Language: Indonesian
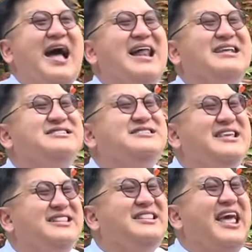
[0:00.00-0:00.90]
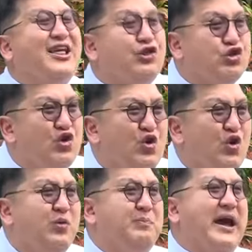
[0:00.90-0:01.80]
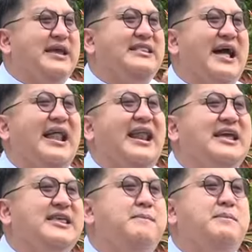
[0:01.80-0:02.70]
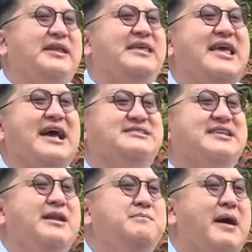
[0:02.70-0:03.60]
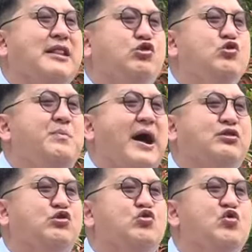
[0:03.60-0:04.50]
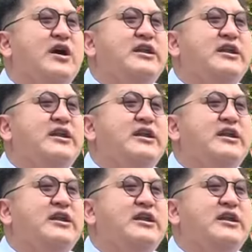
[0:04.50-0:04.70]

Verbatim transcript: arsitektur bait Allah yang berhiasan batu-batu